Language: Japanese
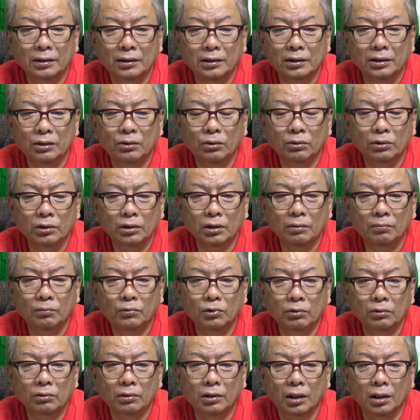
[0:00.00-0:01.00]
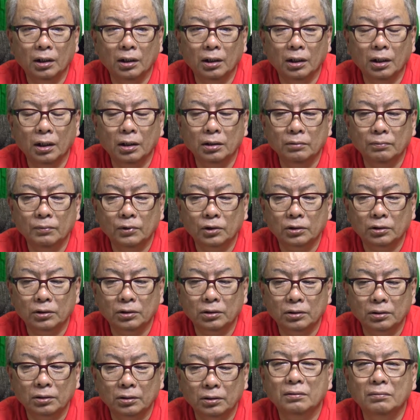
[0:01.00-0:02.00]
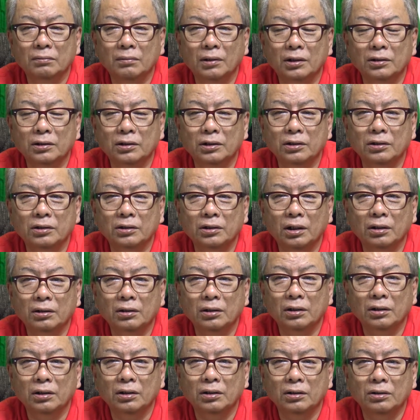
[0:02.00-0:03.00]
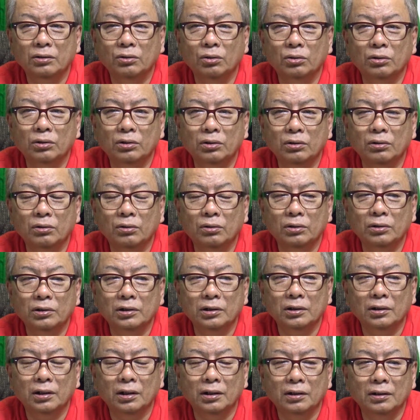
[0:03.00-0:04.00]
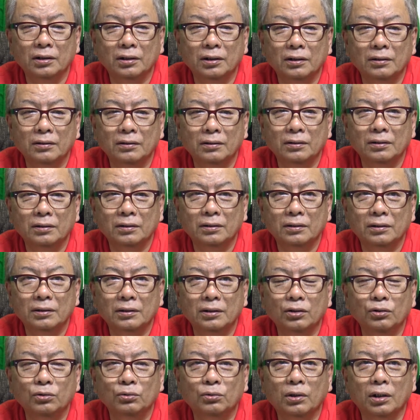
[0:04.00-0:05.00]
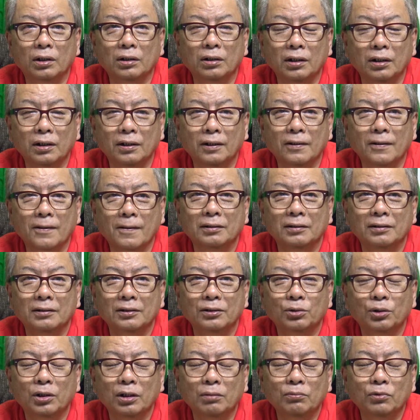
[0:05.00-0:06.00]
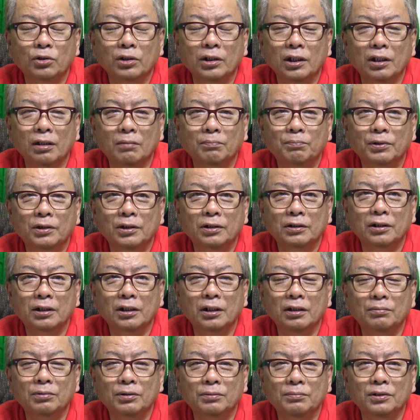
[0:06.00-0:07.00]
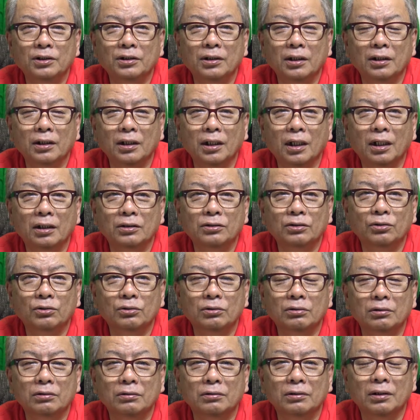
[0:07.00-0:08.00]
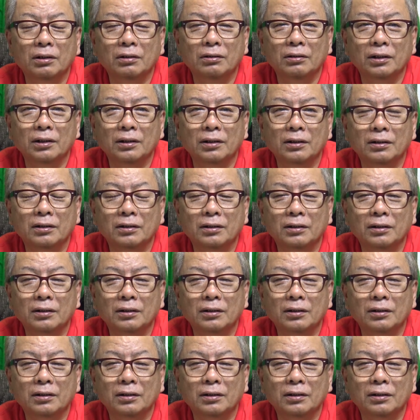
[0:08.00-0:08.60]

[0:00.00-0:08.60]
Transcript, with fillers: いろんなものがありますまあじっちゃんね独居老人なんでっていうかねそれもねやっぱりテレビ見てねハッとするんだよね